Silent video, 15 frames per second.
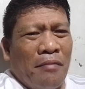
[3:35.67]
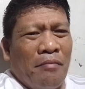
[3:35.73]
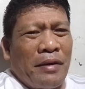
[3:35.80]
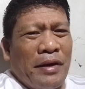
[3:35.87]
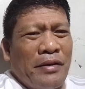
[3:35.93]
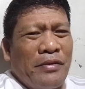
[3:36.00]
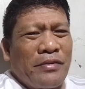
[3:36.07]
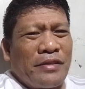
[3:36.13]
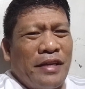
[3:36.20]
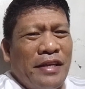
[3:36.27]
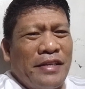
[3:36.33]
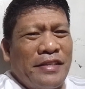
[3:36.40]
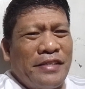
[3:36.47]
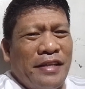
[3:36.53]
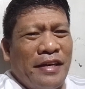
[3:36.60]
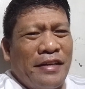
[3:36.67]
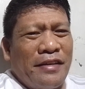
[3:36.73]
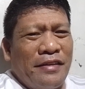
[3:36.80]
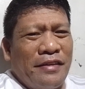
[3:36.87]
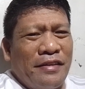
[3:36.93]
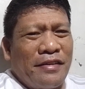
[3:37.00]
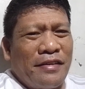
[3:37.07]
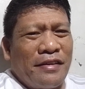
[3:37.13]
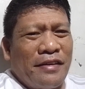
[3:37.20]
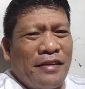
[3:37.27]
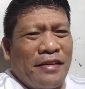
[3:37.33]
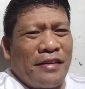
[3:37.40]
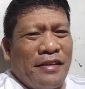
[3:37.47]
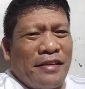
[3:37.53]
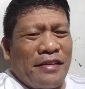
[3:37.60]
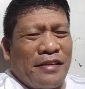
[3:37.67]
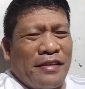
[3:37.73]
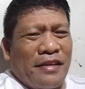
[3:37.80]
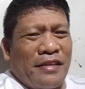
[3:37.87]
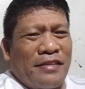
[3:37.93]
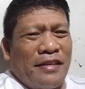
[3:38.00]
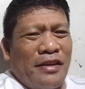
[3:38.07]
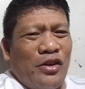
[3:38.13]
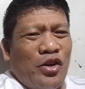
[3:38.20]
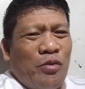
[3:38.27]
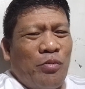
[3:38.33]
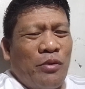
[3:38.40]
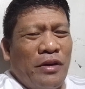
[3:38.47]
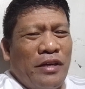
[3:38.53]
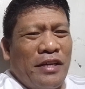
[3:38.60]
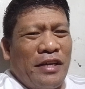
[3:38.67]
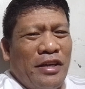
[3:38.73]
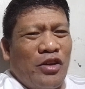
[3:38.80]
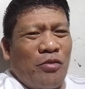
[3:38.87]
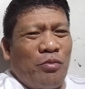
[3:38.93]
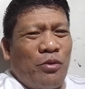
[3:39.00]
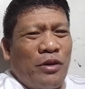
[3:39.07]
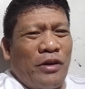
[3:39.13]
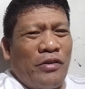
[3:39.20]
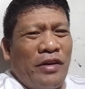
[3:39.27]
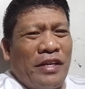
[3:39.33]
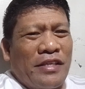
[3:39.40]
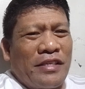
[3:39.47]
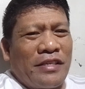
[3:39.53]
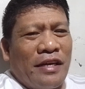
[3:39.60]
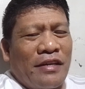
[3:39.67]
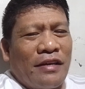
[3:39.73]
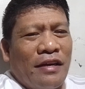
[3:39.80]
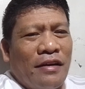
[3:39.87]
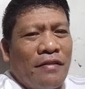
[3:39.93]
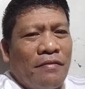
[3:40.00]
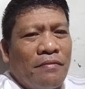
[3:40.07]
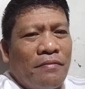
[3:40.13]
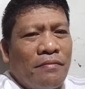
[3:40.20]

Marcos alis dyan. Kasi iupo, iupo daw nila si Sara.